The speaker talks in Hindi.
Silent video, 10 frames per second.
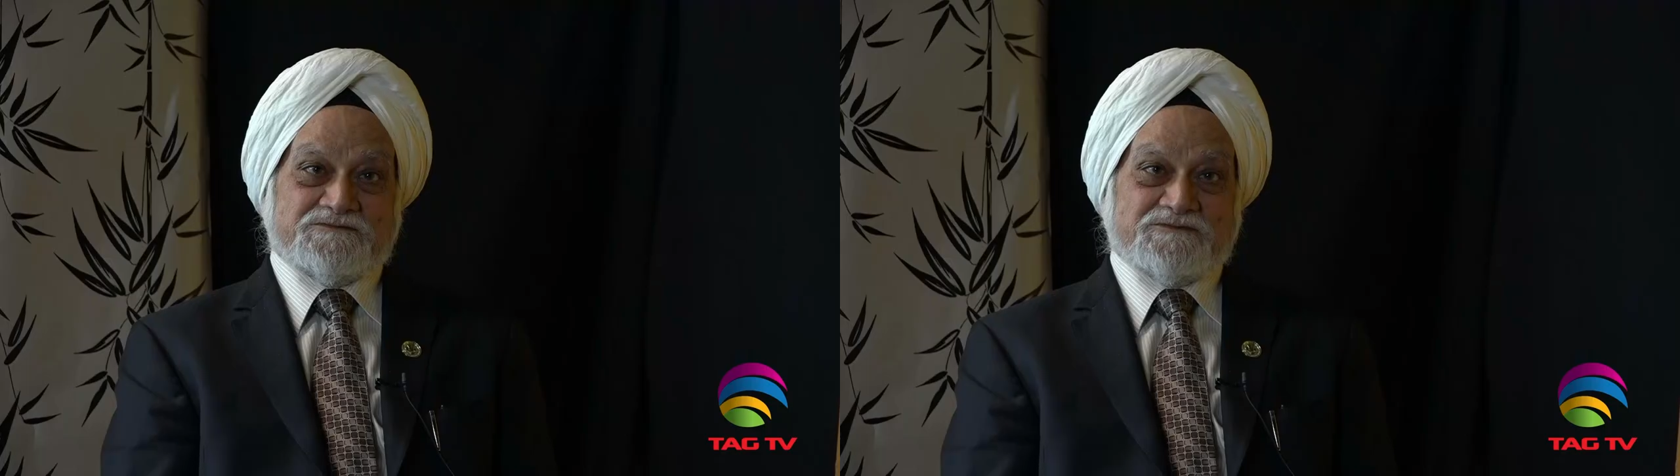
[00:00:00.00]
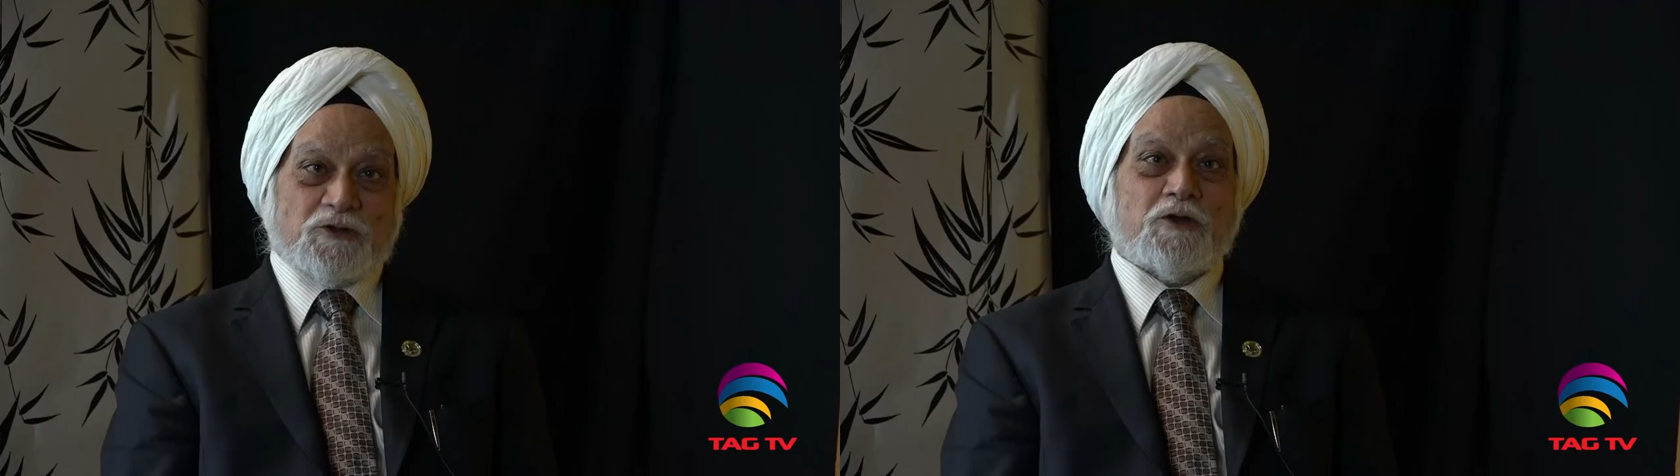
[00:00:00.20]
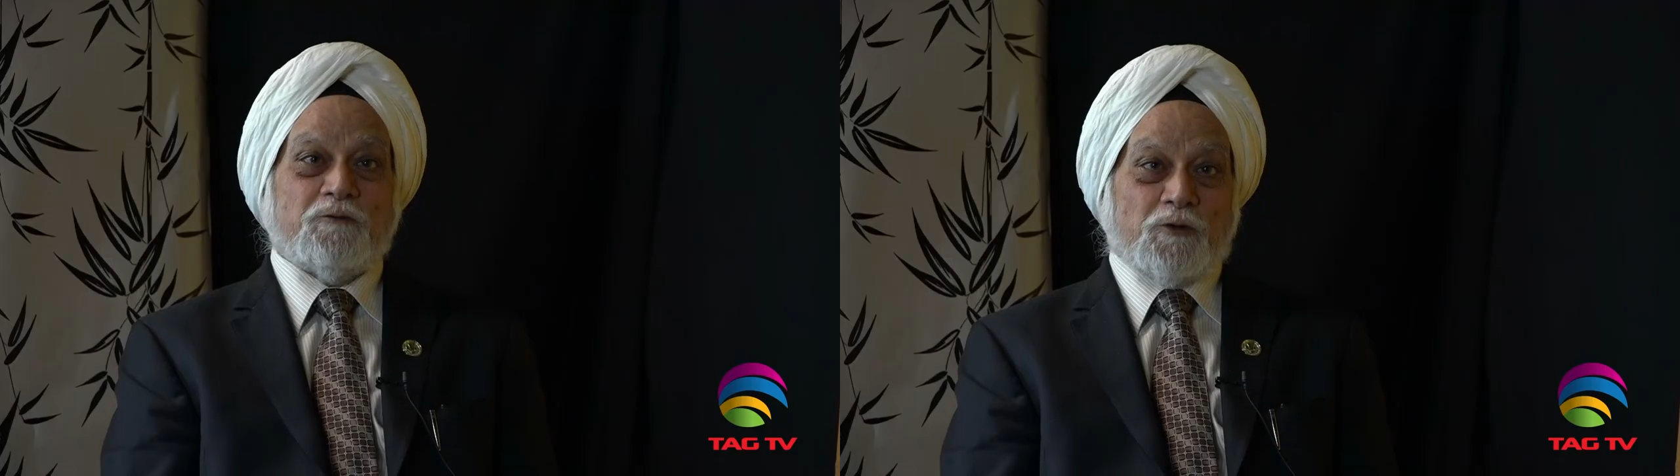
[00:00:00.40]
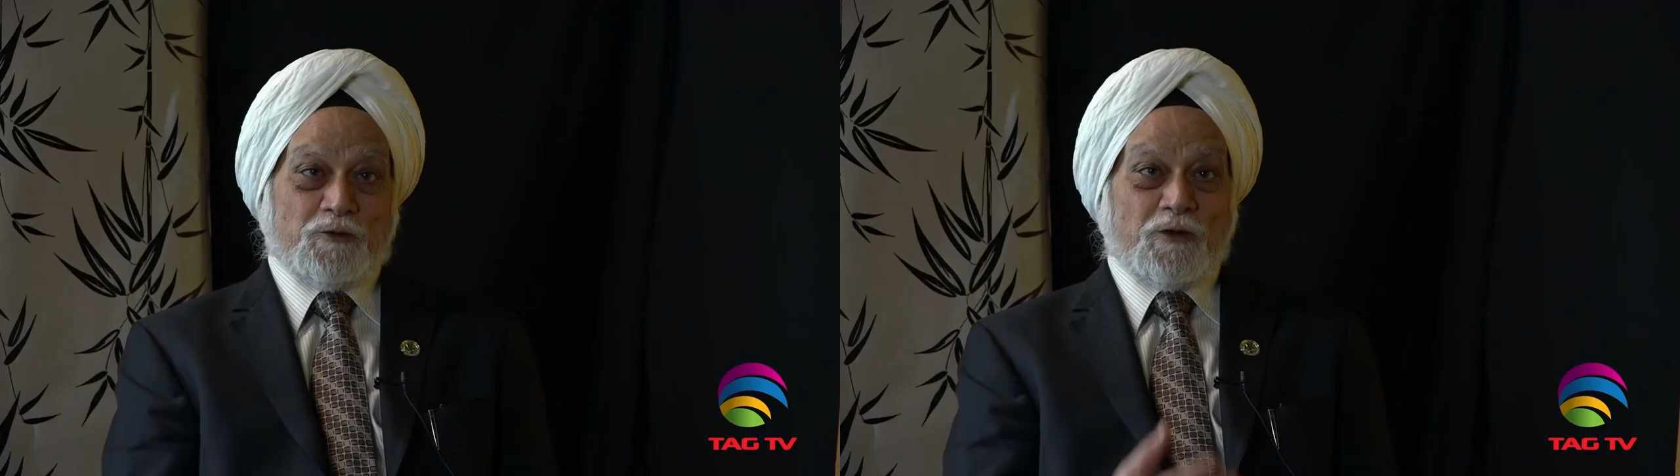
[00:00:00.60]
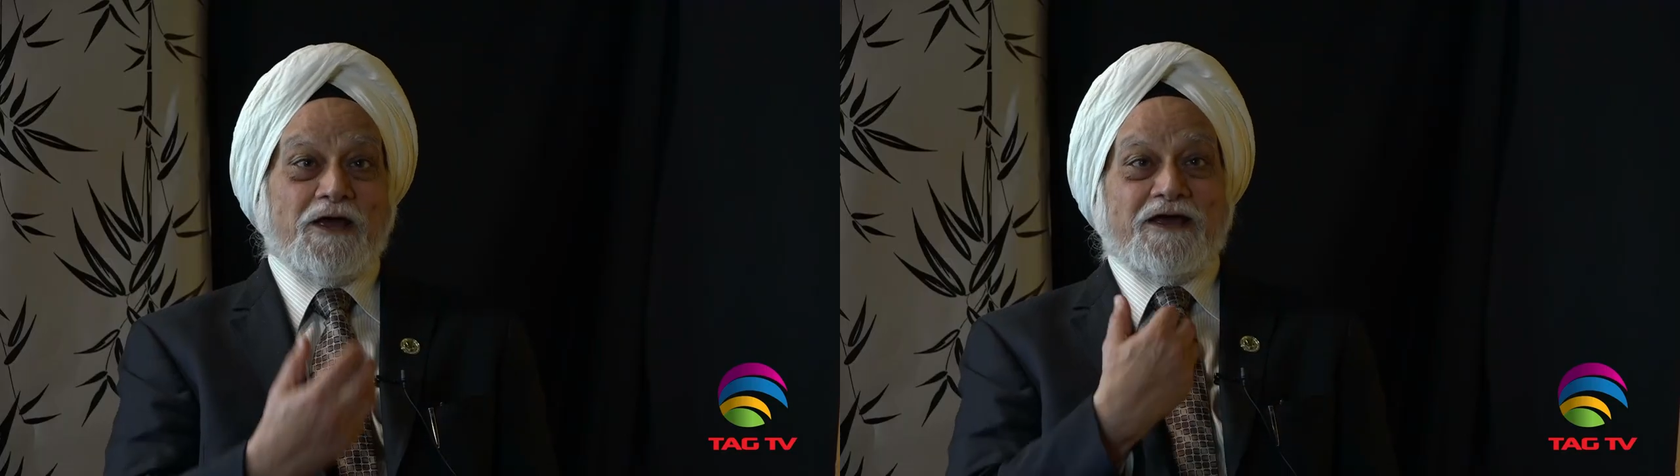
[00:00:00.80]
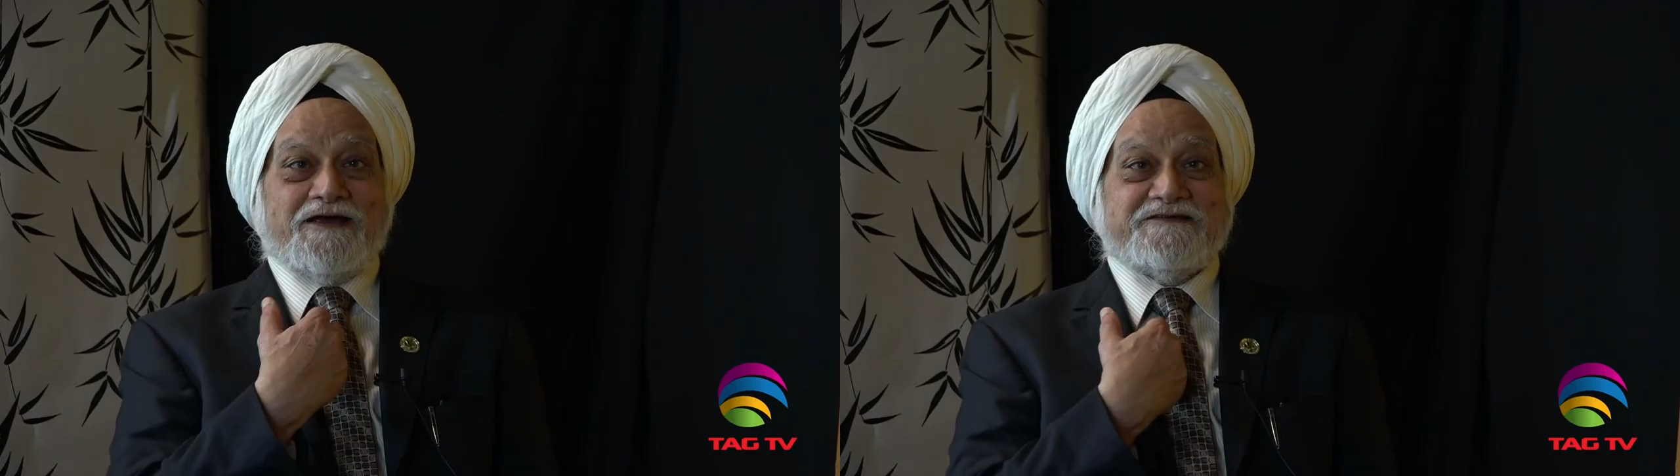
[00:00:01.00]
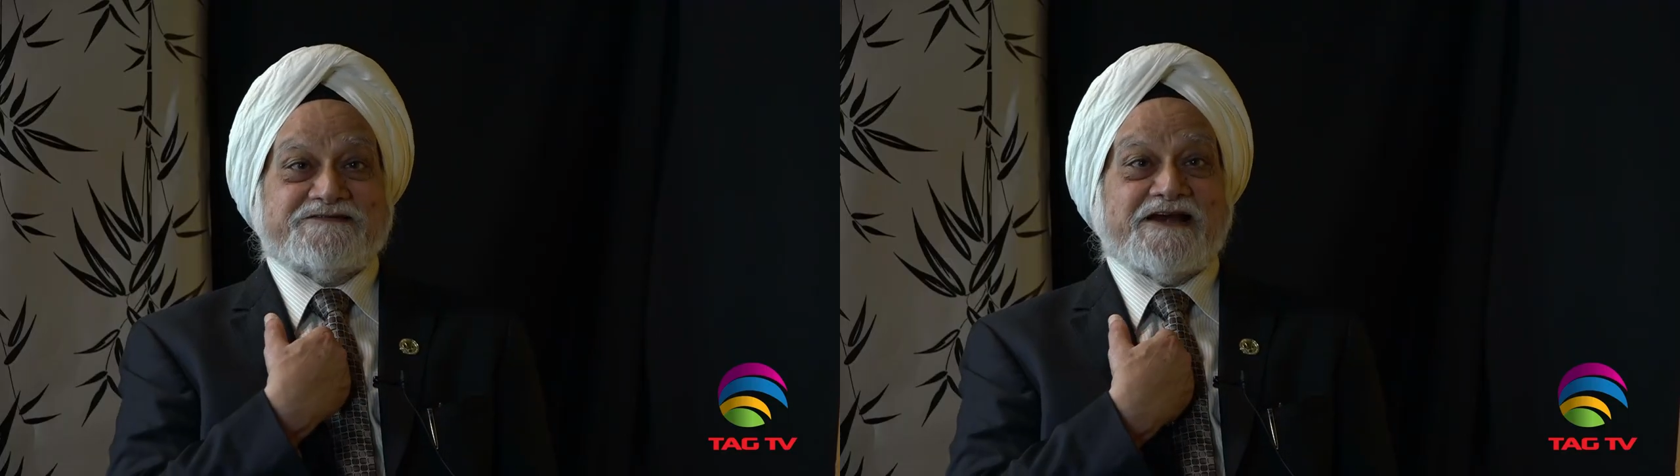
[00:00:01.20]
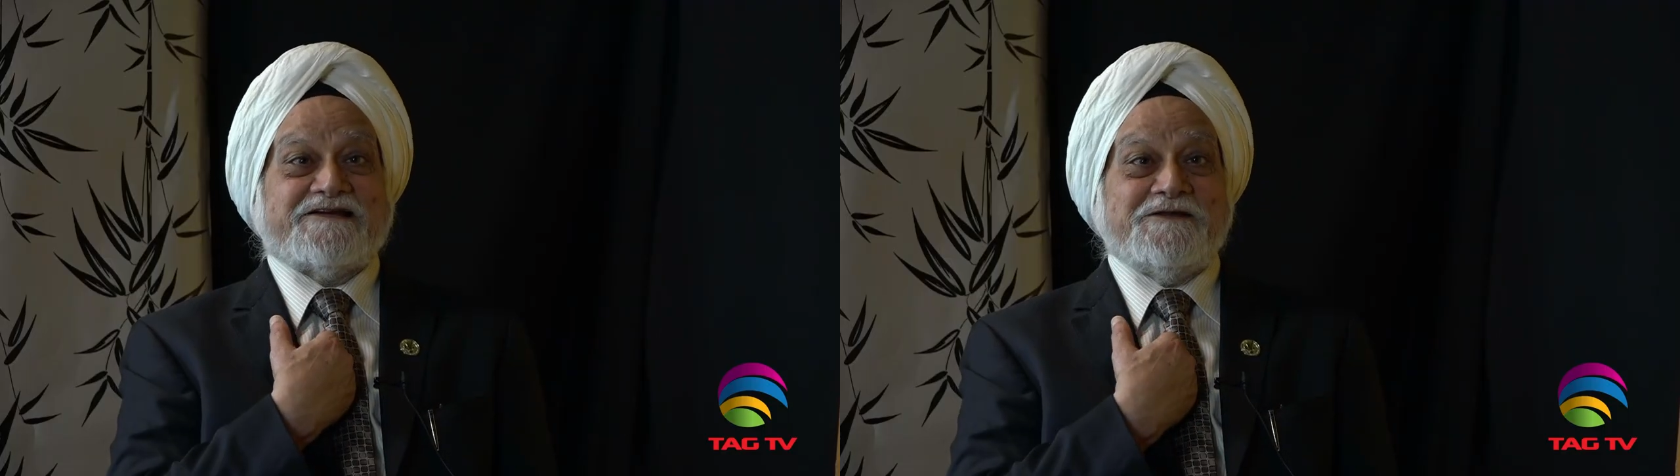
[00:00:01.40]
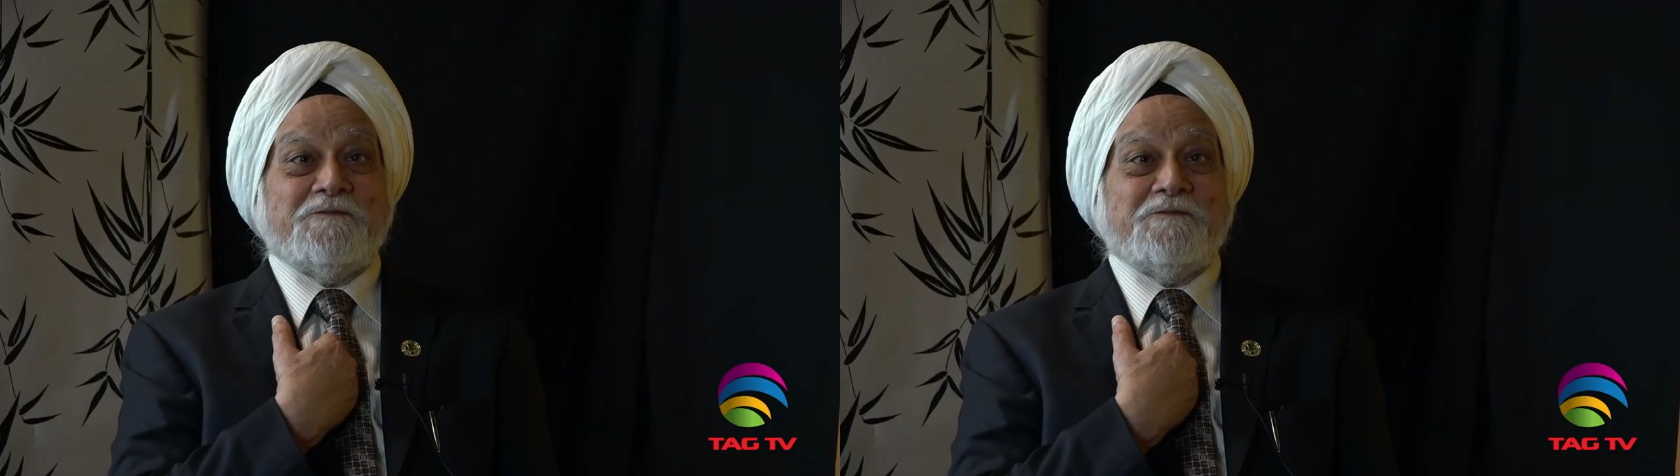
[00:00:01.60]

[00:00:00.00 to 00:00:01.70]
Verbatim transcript: क्योंकि वो स्ट्रिक्टली